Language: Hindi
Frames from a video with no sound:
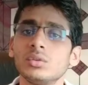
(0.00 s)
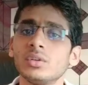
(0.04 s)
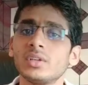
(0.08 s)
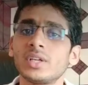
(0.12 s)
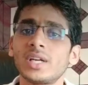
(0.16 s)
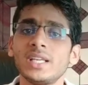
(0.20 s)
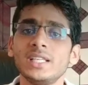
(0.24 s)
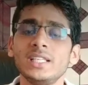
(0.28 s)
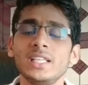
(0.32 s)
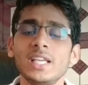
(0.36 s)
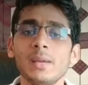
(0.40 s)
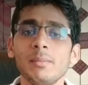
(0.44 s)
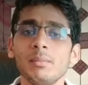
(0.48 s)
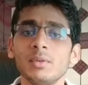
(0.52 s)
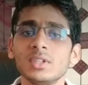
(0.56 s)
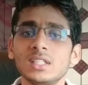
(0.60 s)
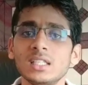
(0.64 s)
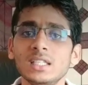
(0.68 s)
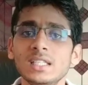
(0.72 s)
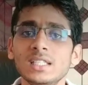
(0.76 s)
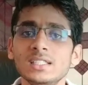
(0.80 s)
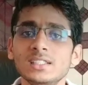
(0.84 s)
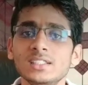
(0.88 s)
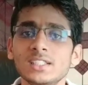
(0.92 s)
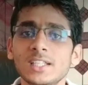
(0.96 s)
वगैरह ये मत
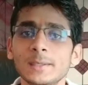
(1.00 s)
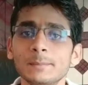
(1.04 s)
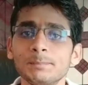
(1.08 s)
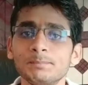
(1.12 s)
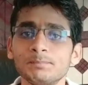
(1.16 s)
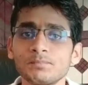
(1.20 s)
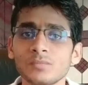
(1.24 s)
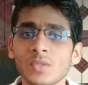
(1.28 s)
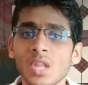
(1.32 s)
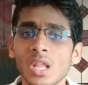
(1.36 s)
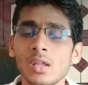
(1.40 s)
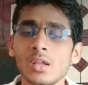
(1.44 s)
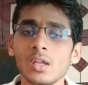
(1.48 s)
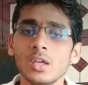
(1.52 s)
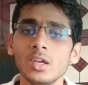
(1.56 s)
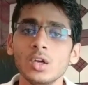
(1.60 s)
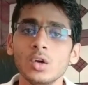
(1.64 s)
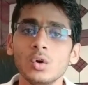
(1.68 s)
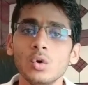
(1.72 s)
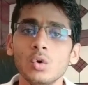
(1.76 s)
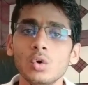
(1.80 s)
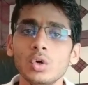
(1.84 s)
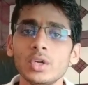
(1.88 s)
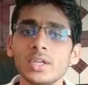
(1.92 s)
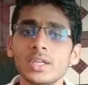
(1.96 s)
लीजिए
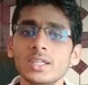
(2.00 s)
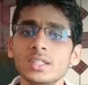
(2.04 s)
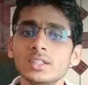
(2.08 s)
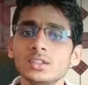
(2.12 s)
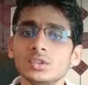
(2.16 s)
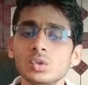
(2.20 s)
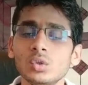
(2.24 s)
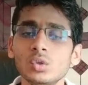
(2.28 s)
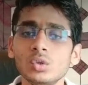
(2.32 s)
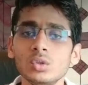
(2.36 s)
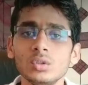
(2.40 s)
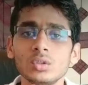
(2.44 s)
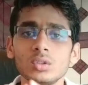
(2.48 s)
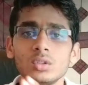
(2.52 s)
और जो